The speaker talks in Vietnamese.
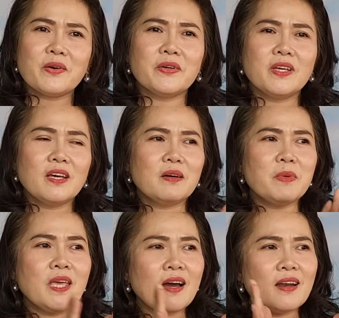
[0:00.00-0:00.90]
rồi
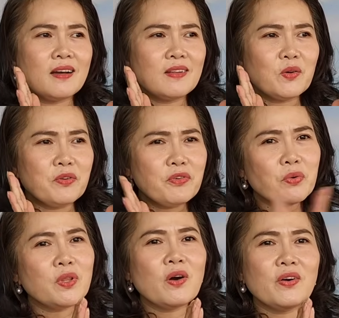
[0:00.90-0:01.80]
bây giờ là cái tuổi
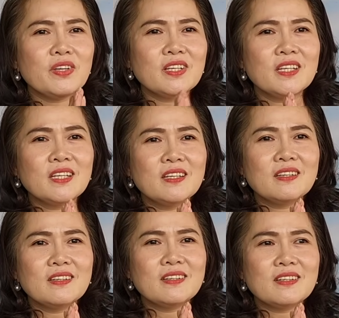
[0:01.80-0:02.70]
vui thôi
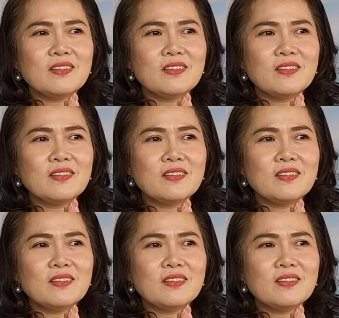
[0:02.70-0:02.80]
Dạ.